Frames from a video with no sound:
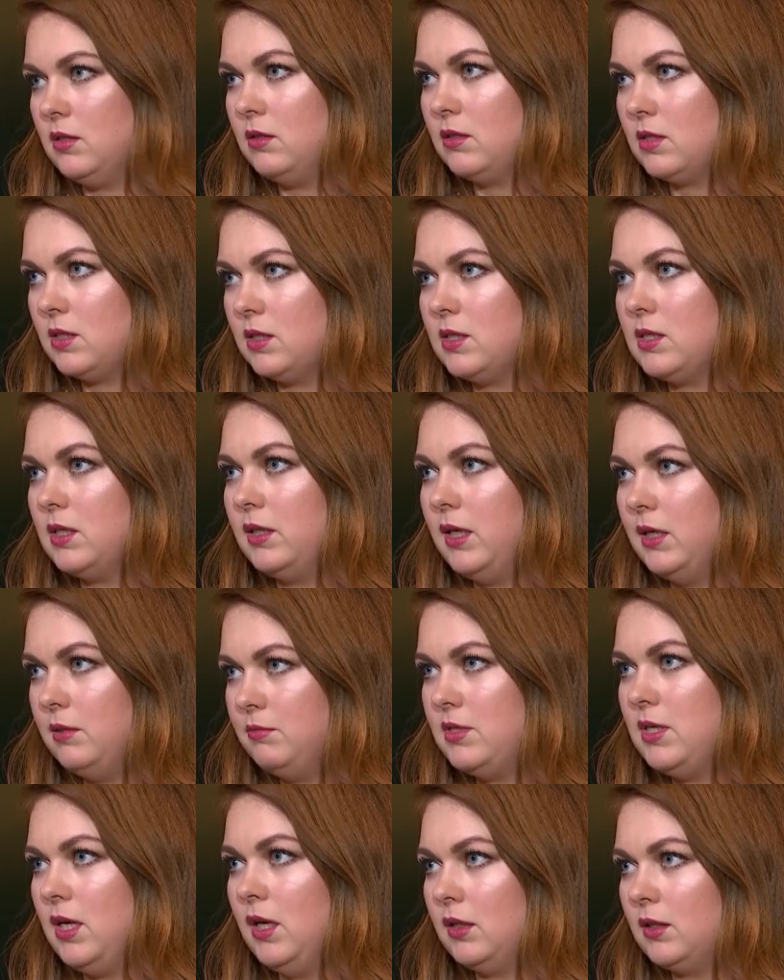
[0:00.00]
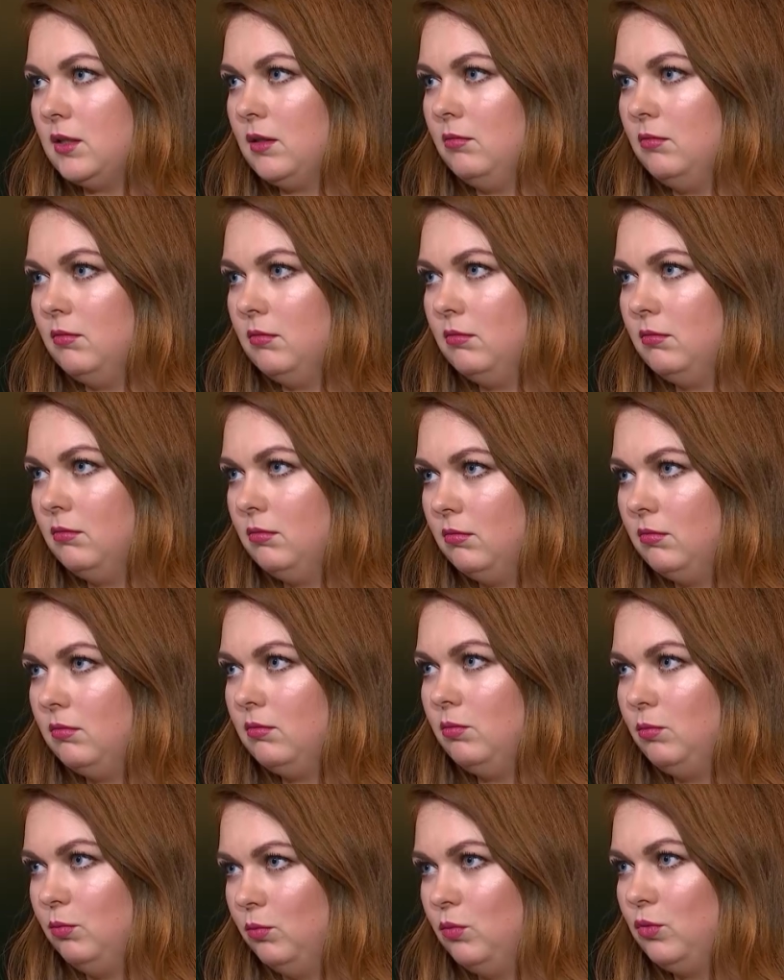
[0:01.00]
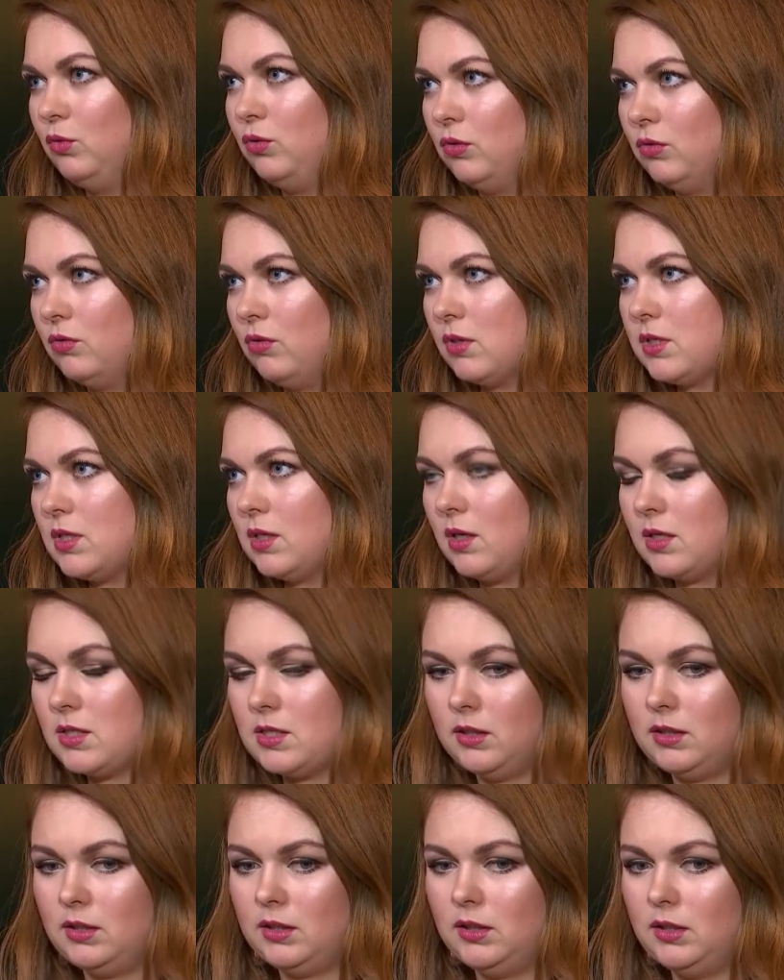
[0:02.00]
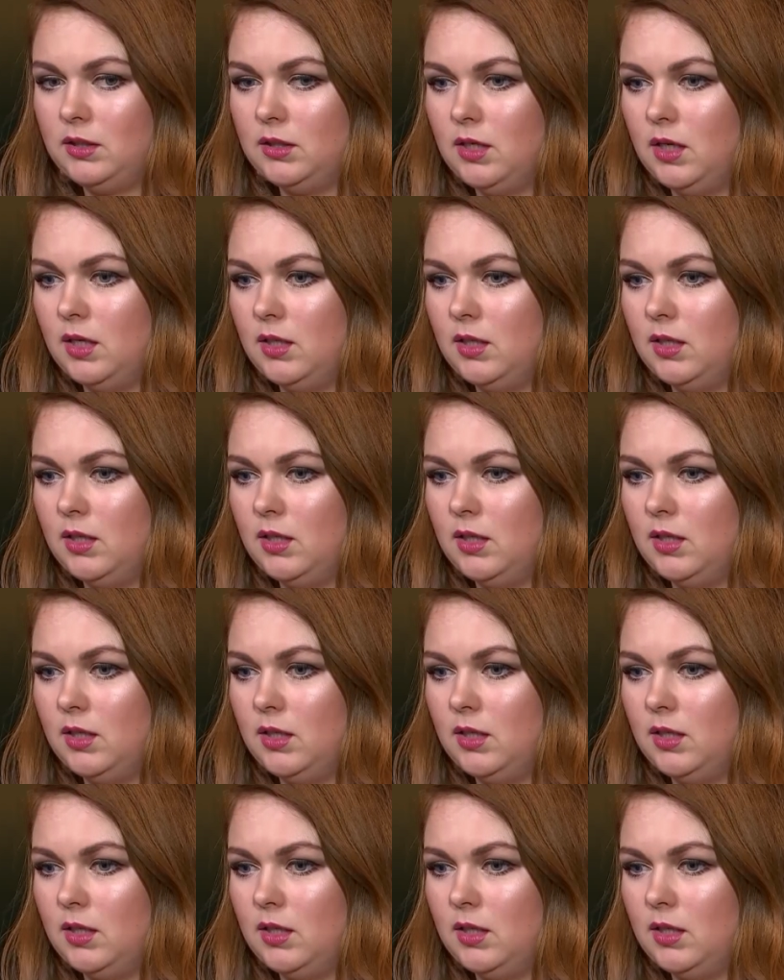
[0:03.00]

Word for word: э, с национальным директором конкурса красоты.